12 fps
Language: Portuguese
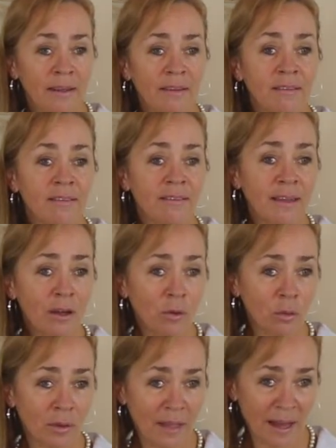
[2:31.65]
que
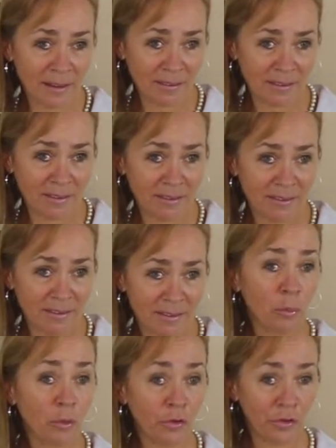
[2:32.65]
cinco taças
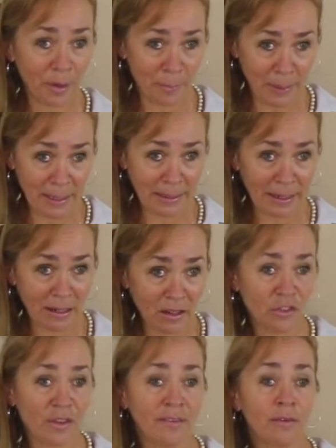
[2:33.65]
por semana
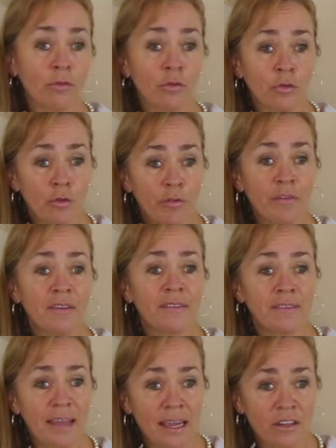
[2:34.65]
já são
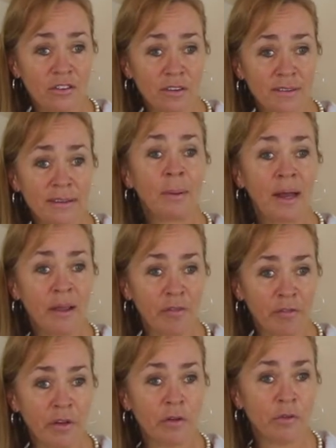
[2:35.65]
suficientes para
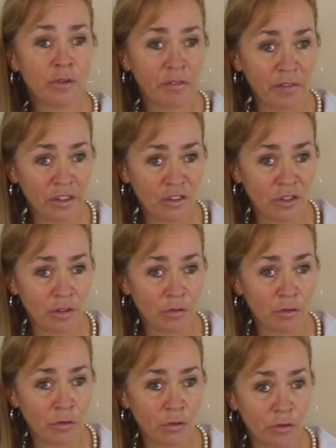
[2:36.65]
efeitos
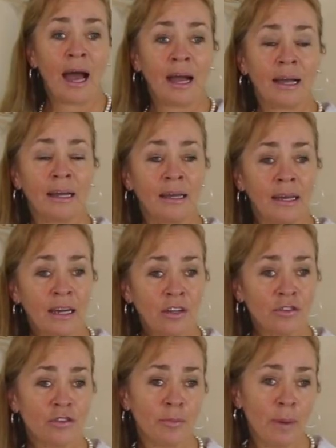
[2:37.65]
efetivos. A
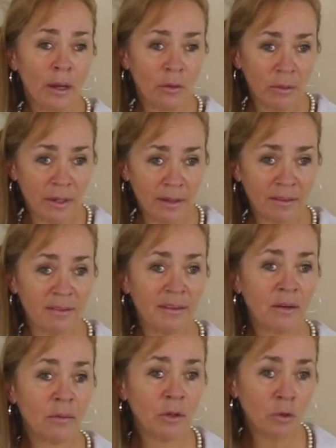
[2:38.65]
grande maioria, se
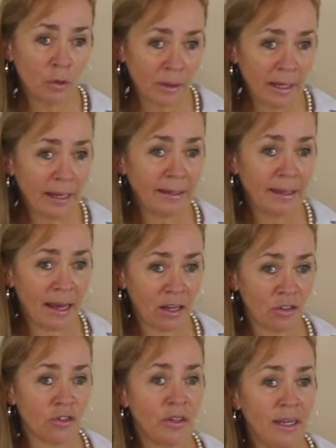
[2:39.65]
não a
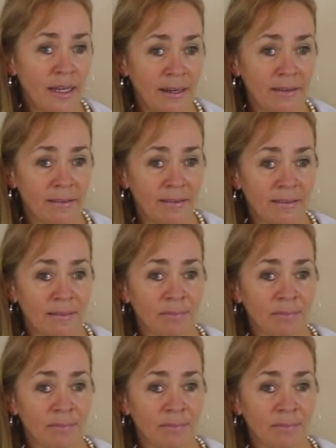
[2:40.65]
totalidade deles,